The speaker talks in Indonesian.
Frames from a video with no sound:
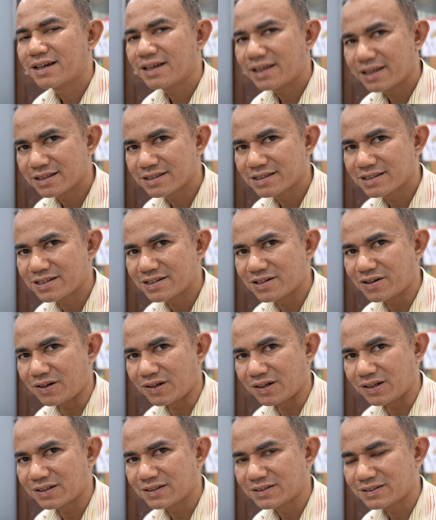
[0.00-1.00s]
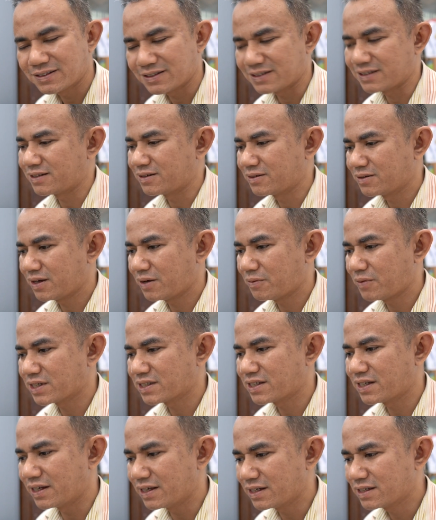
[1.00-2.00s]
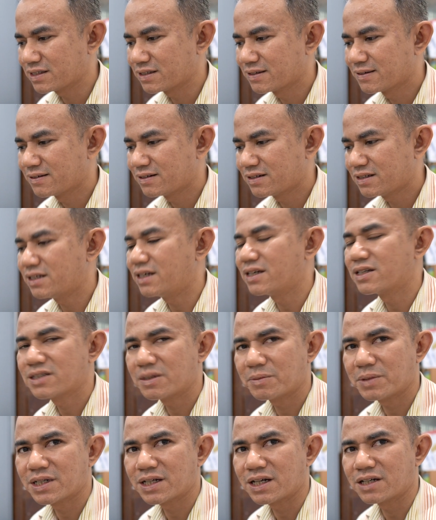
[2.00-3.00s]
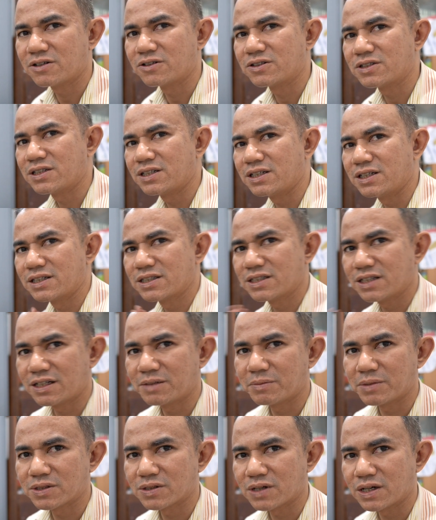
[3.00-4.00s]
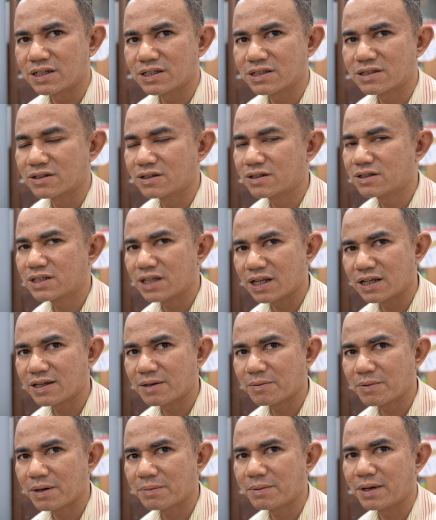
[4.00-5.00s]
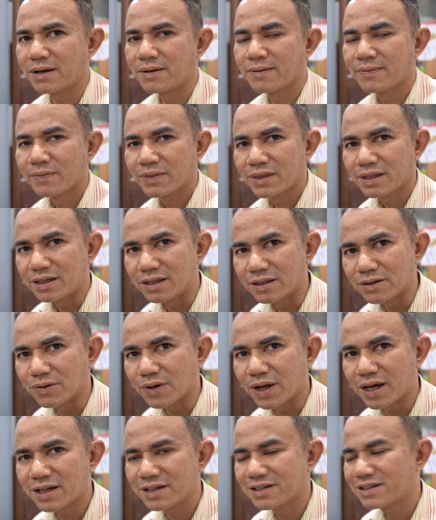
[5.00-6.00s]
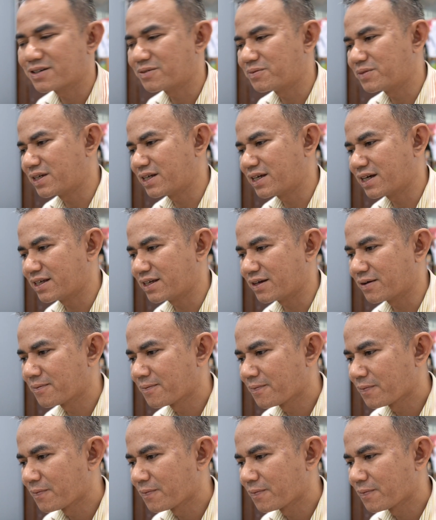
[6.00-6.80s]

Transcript: x0 Ingat f aksen x di x sama dengan 0 jadi x nya dimasukkan x0 nilainya berapa itulah kemiringannya